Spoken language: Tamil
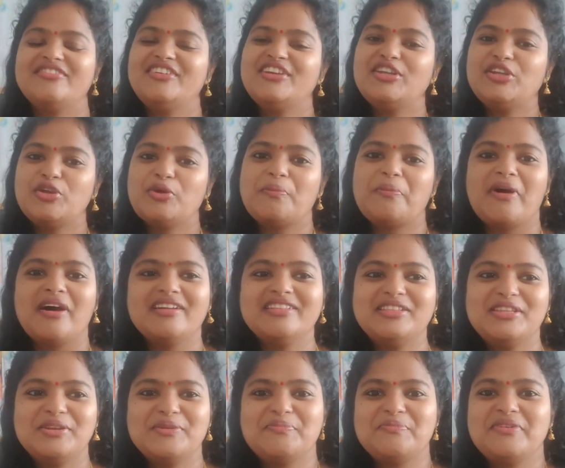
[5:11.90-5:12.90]
வீடியோ
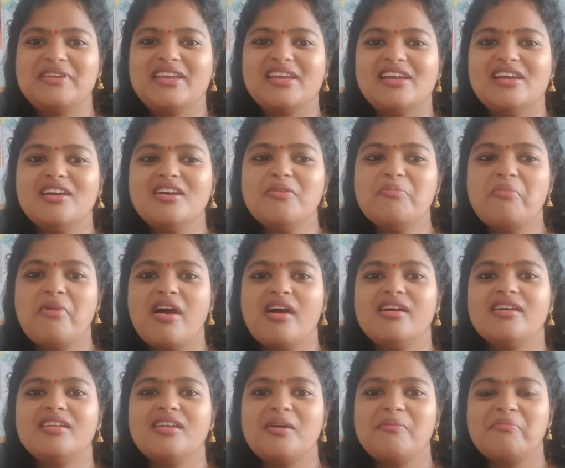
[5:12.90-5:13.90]
பார்த்துருப்பீங்க
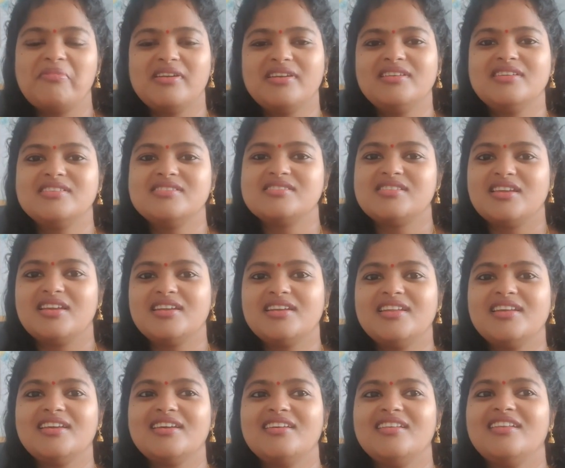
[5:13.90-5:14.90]
மாறா பண்ண
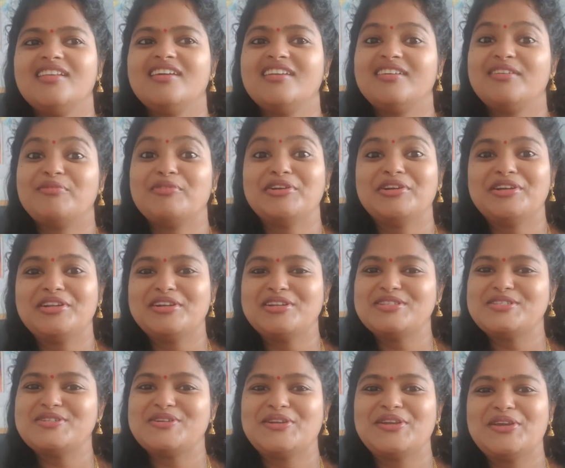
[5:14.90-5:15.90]
சேட்டைகள் அண்ட்
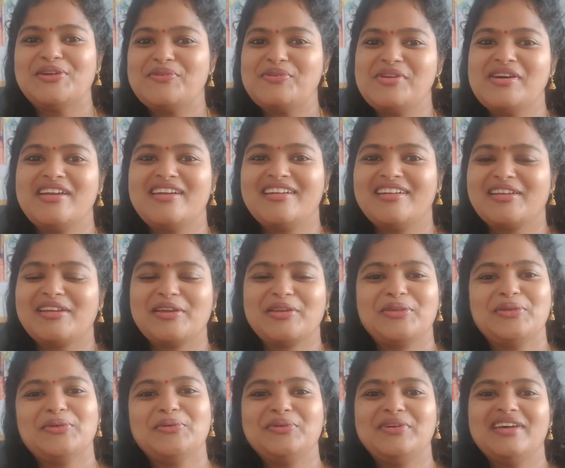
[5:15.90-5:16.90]
அடித்தோடனே எவ்வளோ
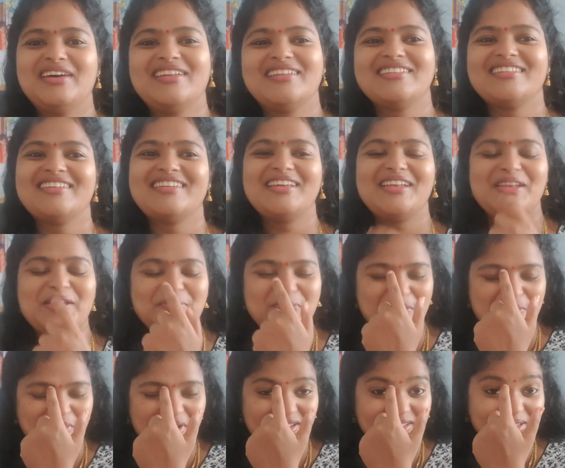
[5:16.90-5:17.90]
அழகாக க்யூட்டாக இருந்தார்
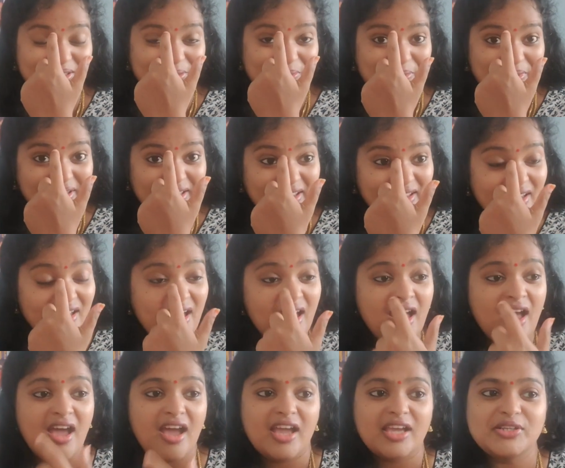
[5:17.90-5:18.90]
எல்லாமே பார்த்துருப்பீங்க
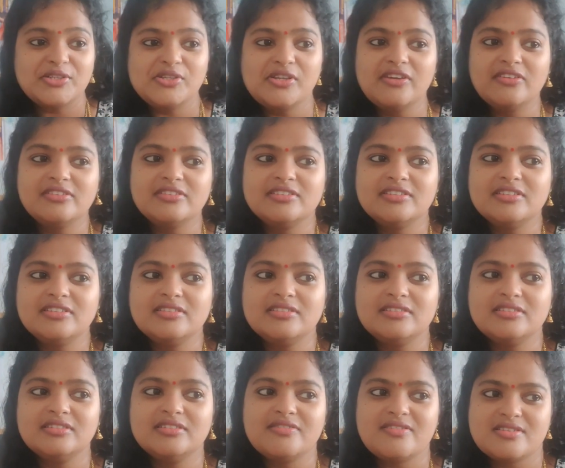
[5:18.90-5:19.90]
ஆக்சுவலாக வந்து
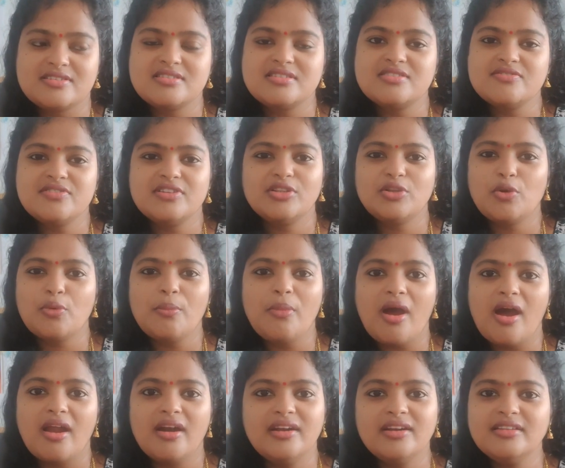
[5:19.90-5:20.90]
ஃபஸ்ட்டு வந்து
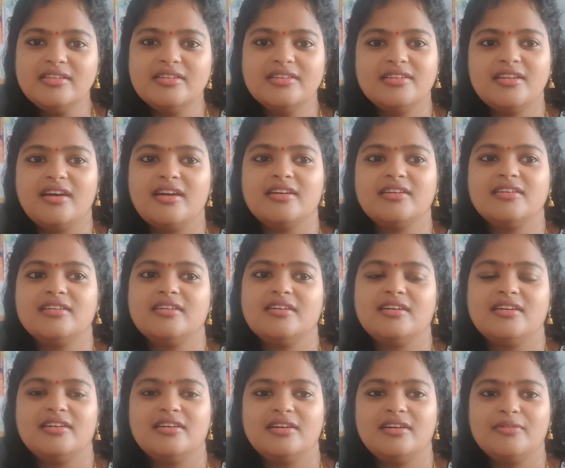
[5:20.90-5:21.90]
ரொம்ப அழுதுட்டாங்க
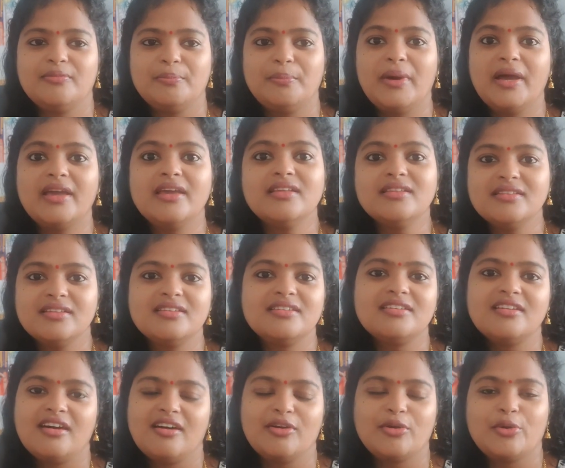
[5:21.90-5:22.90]

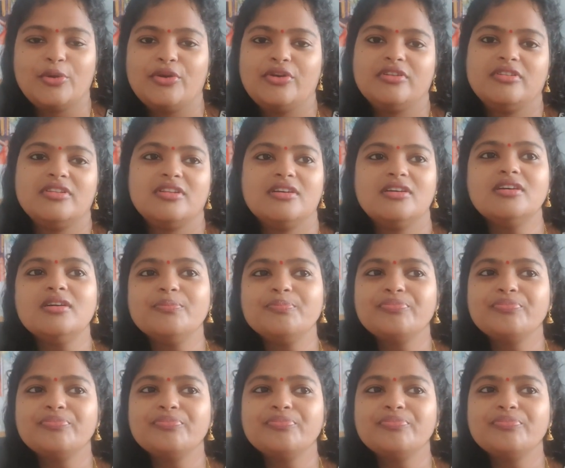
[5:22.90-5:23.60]
பயந்துட்டான் குழந்த